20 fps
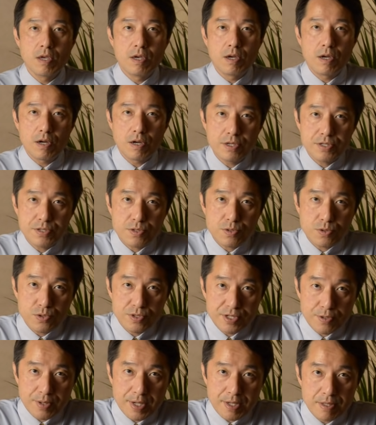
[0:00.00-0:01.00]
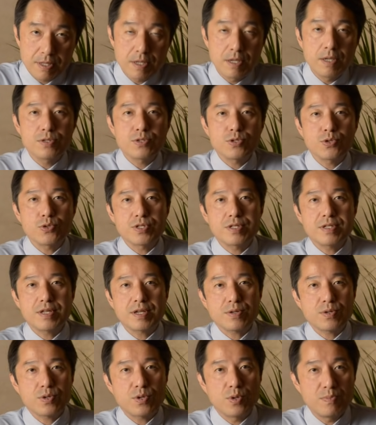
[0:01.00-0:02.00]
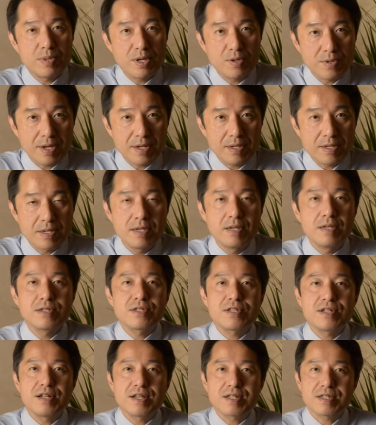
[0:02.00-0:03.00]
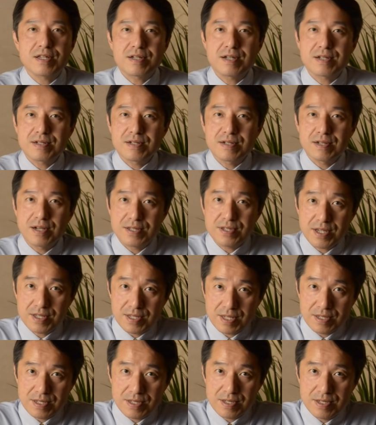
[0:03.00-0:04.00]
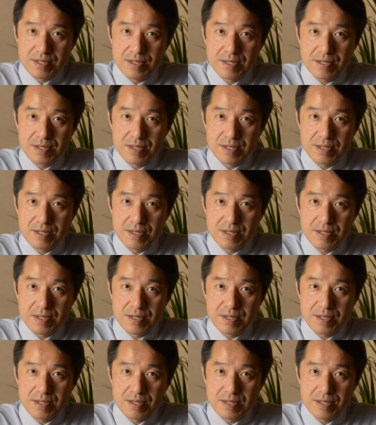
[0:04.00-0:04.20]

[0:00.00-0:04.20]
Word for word: はい、こんにちは。そしてこんばんは。白坂和也です。